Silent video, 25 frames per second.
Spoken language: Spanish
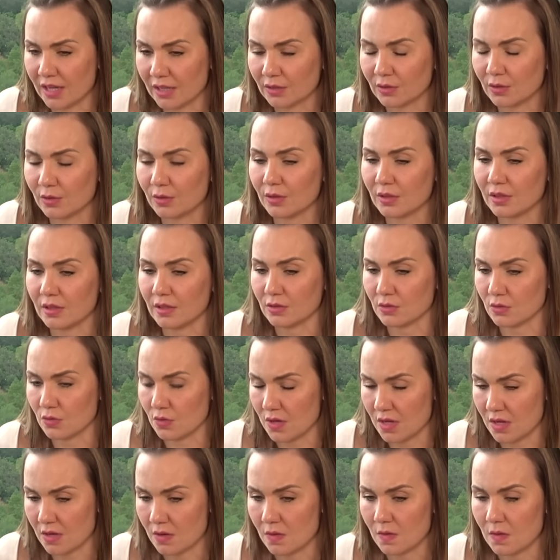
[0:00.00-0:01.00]
Héctor y su
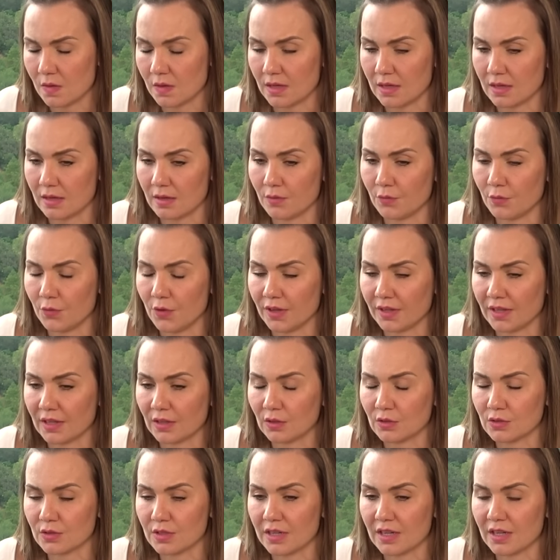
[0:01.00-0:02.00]
hijo, que fue
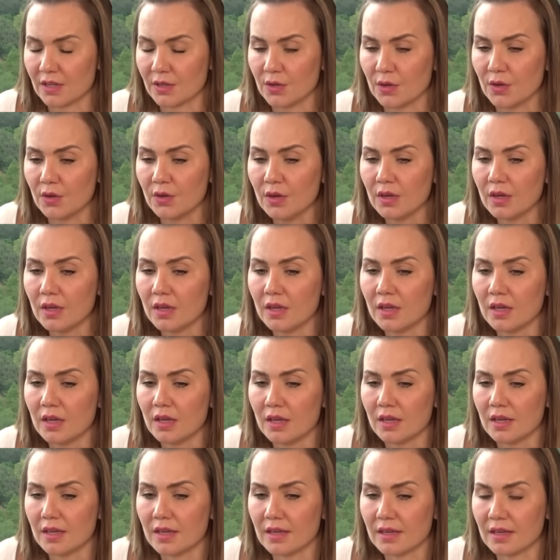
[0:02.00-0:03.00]
quien nos dirigió,
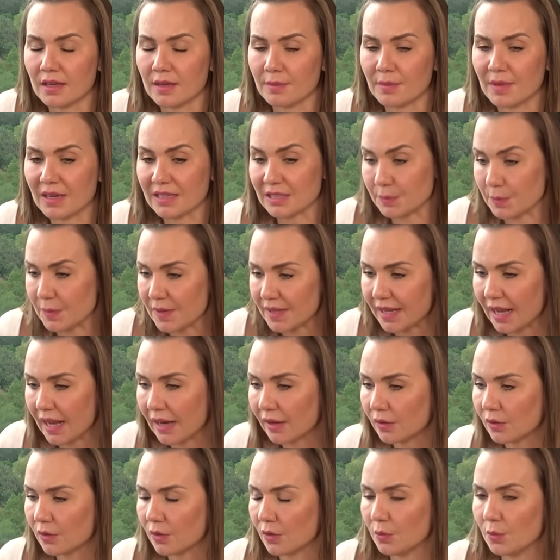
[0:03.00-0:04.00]
y me
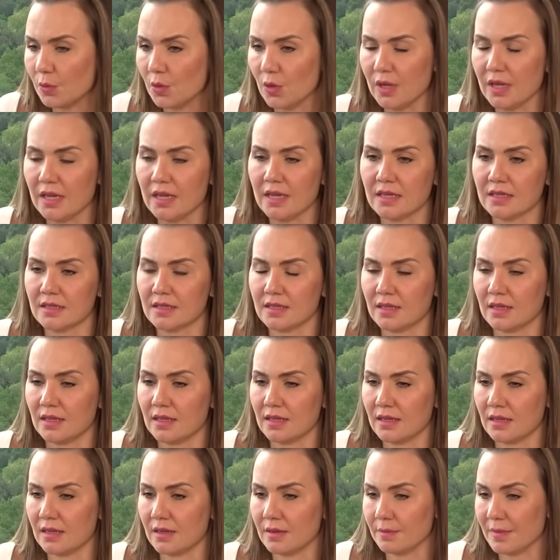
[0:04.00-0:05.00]
explicaron cómo es
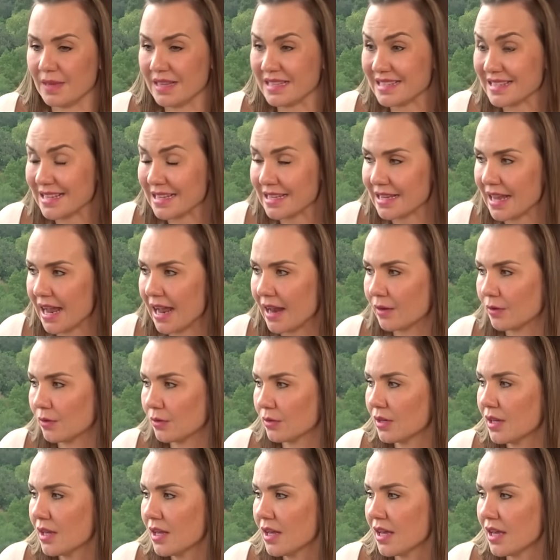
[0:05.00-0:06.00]
y, me
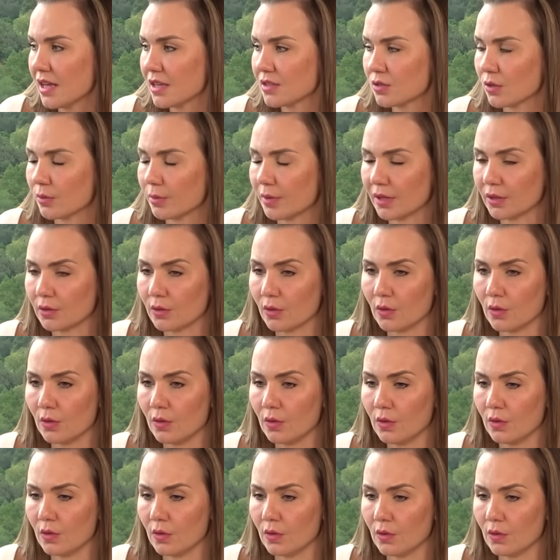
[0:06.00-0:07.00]
enseñaron y sobre
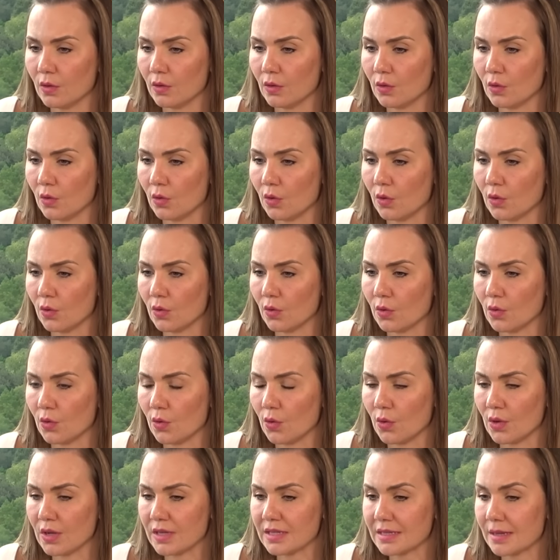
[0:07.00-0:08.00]
todo lo,
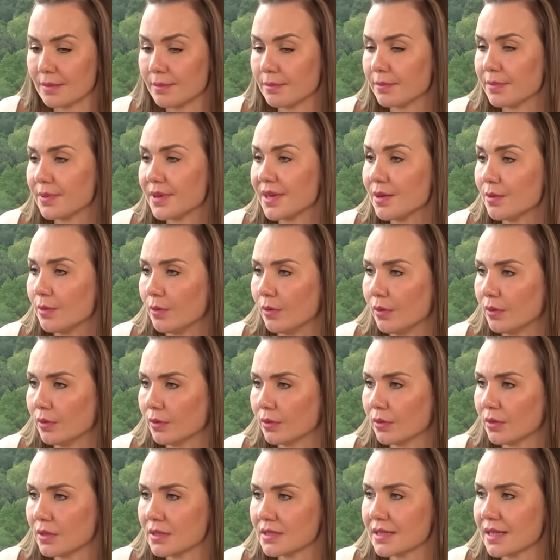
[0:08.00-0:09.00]
hice en vivo,
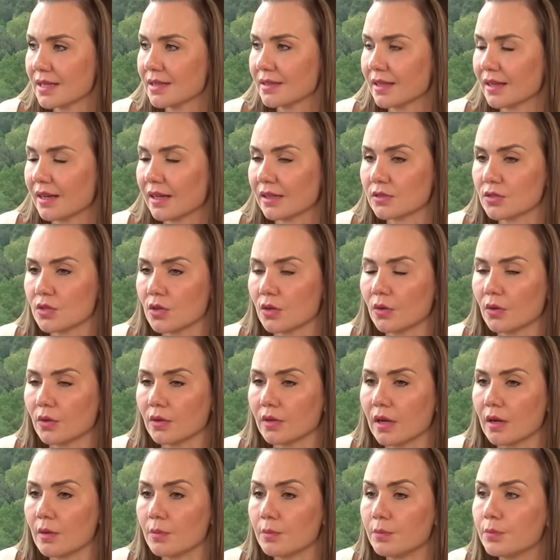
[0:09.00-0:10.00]
¿no? Esta interacción
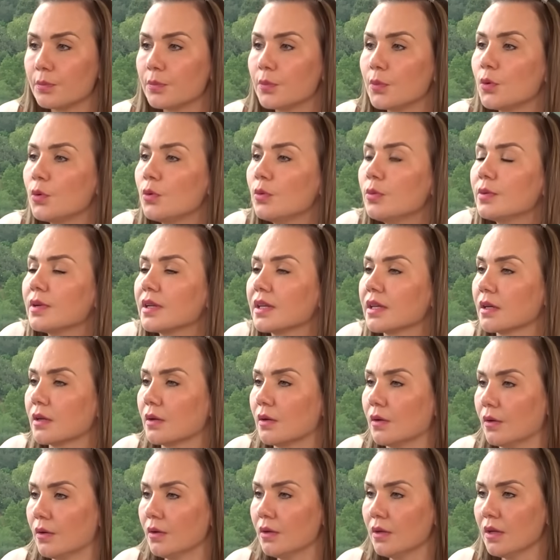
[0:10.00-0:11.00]
con el
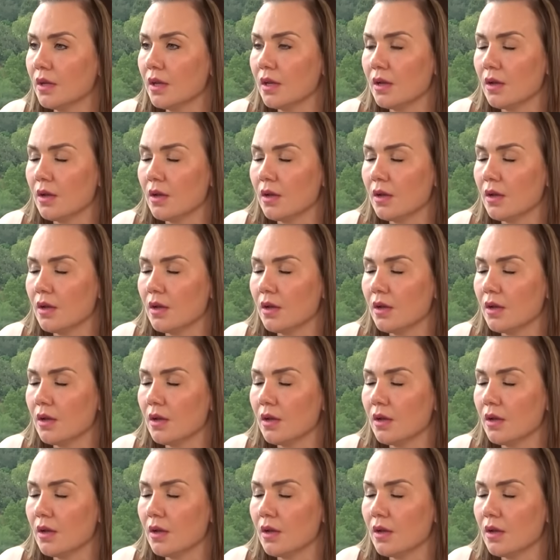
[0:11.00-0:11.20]
público